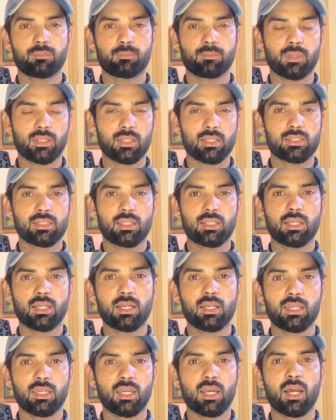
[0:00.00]
पता
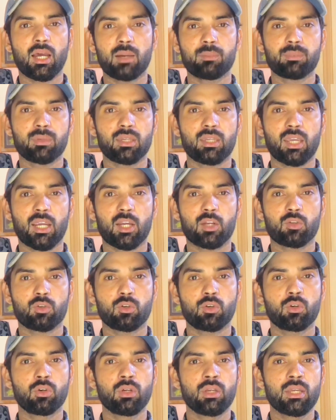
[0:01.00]
चलेगा कि आपकी कैट
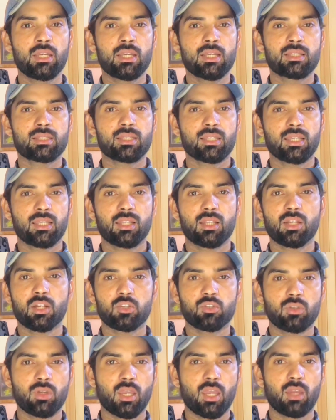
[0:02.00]
को स्किन का
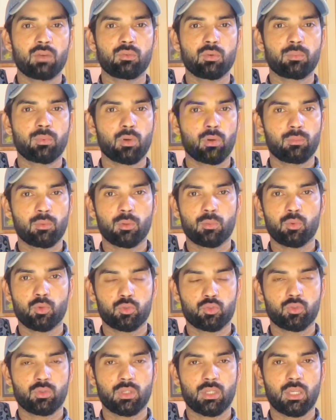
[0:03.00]
जो है वो प्रॉब्लम हो
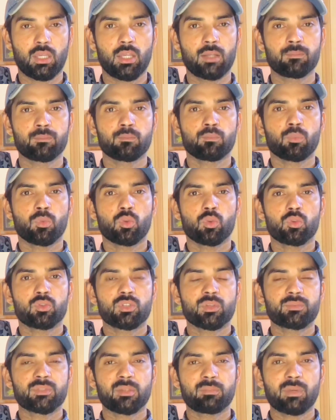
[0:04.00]
चुकी है तो
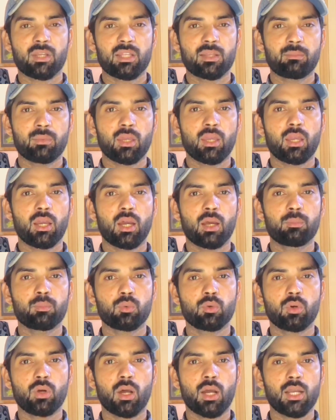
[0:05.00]
सबसे पहले मैं
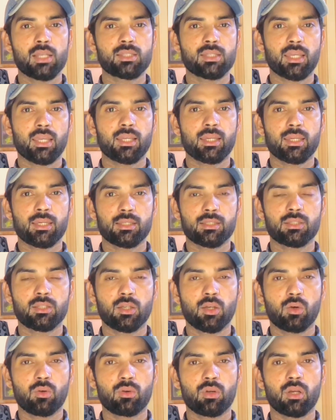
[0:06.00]
आपको आज का एक केस
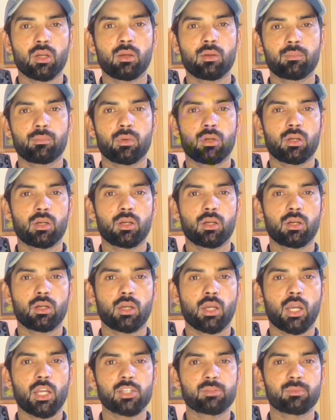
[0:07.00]
दिखाऊंगा
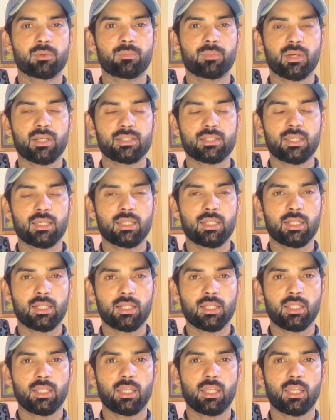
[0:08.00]
आज मेरे पास एक
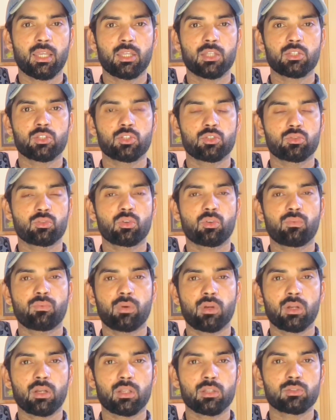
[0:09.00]
किटन है जिसको
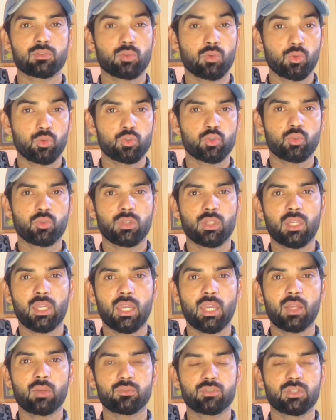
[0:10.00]
फंगल हो चुकी
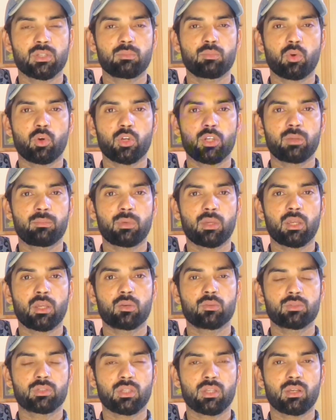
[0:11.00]
है उसकी बॉडी पे
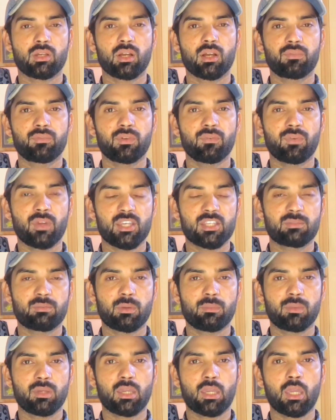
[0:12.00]
उसके काफ़ी फेस
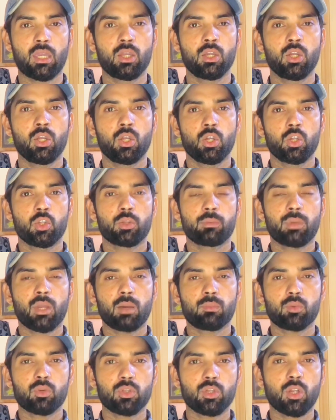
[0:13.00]
पे भी है तो मैं
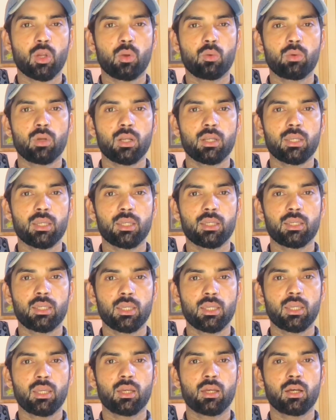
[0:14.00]
आपको दिखाऊंगा कि
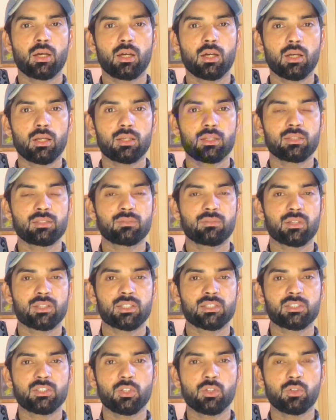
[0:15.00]
ये आ, किस
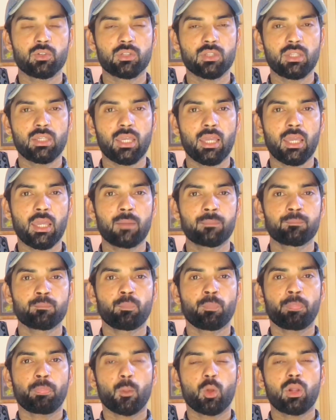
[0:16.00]
वजह से होती है
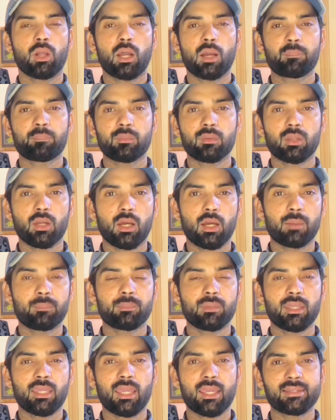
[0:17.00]
आप
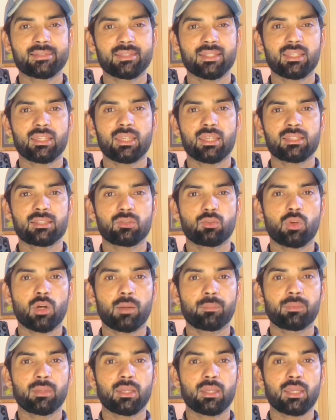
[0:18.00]
आपने ऐसे केस को
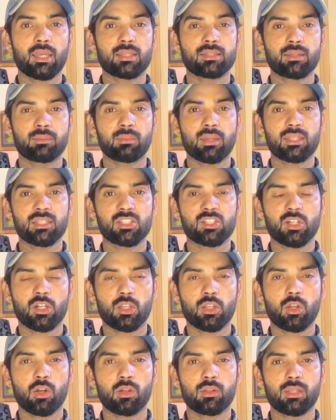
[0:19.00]
आपने कैसे मैनेज
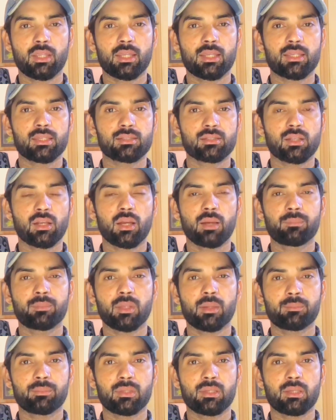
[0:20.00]
करना होता है किस तरह
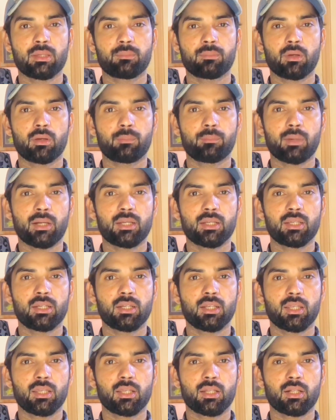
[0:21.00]
आपने अपने पेट की
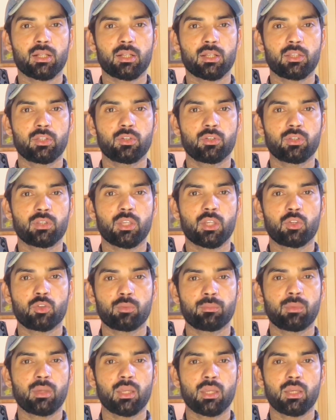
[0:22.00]
टेक केयर करनी होती है
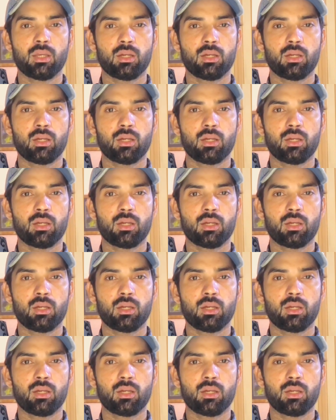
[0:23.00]
तो मैं